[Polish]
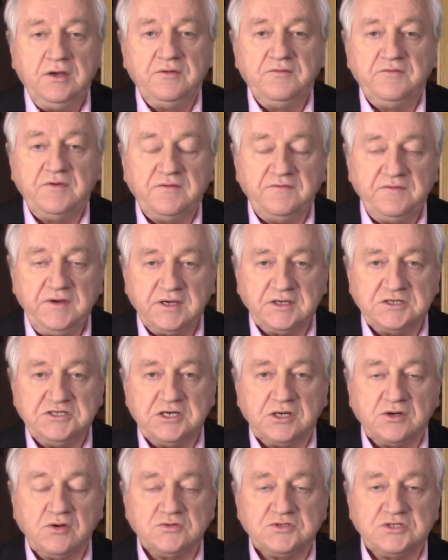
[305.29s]
w
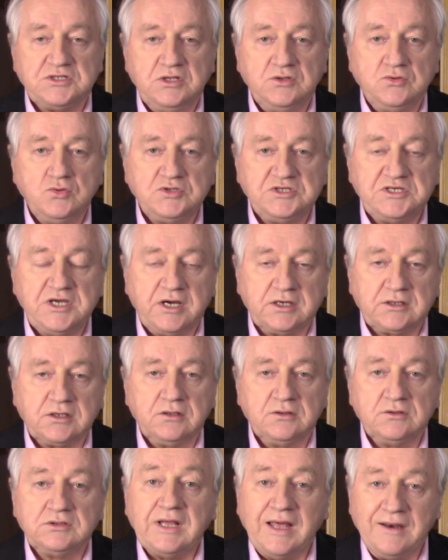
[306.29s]
efekcie konstytucja
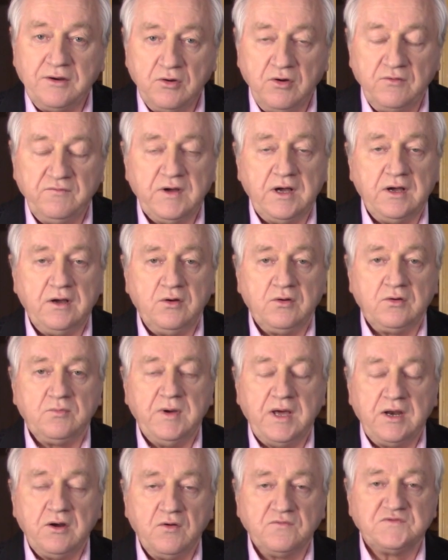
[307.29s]
ta nowa,
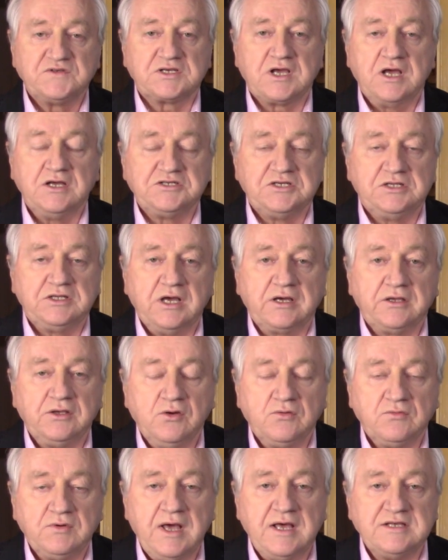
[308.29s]
orbanowska, że tak
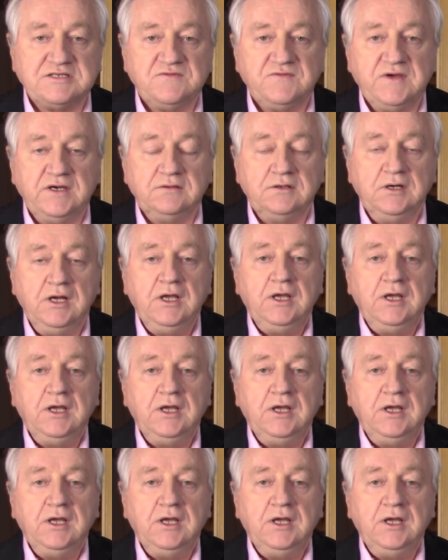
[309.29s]
ją nazwę,